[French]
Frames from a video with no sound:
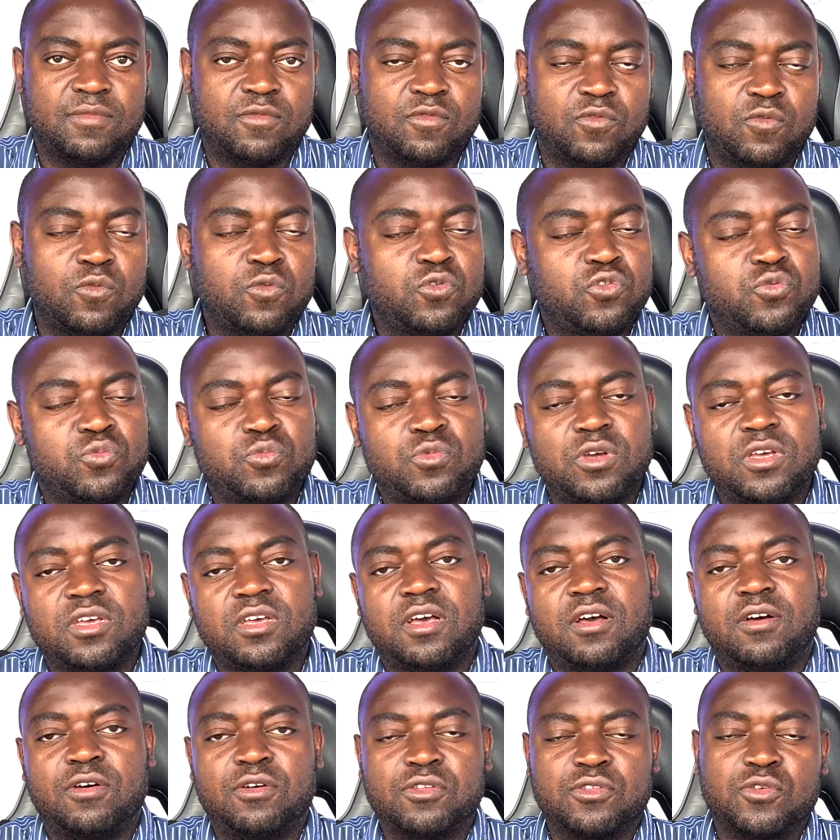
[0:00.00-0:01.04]
ou du moins
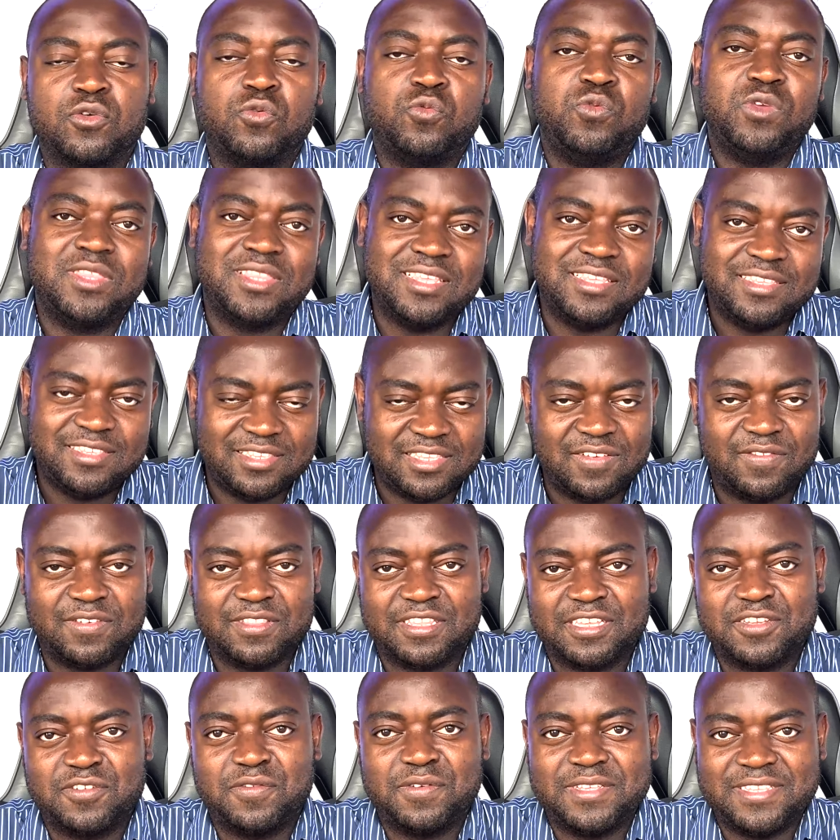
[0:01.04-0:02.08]
entre 8 et 10
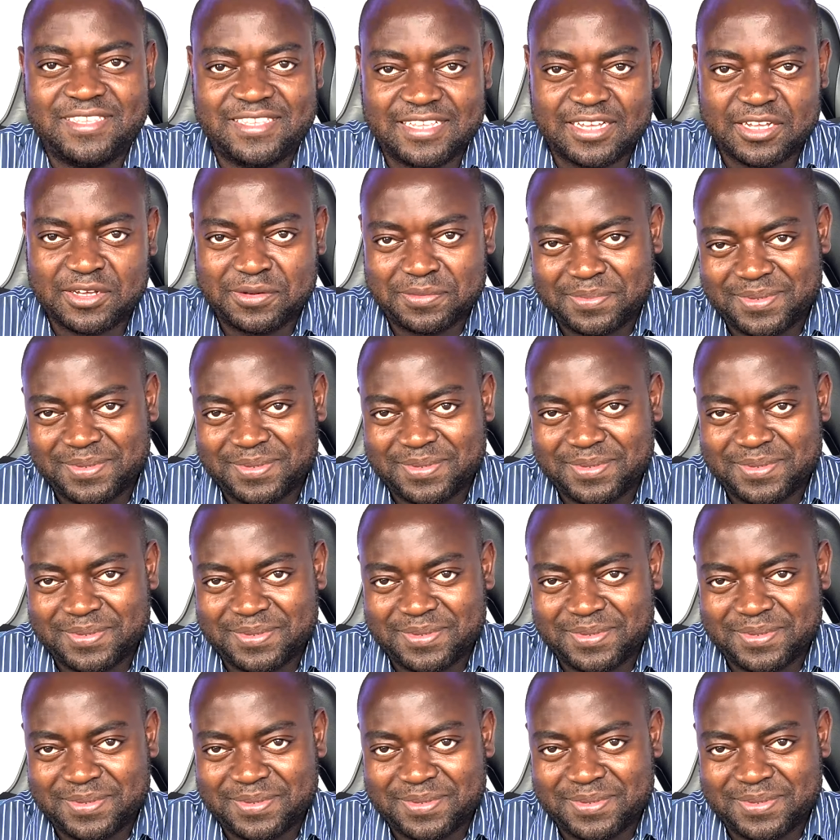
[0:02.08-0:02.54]
avantages, on va dire ça comme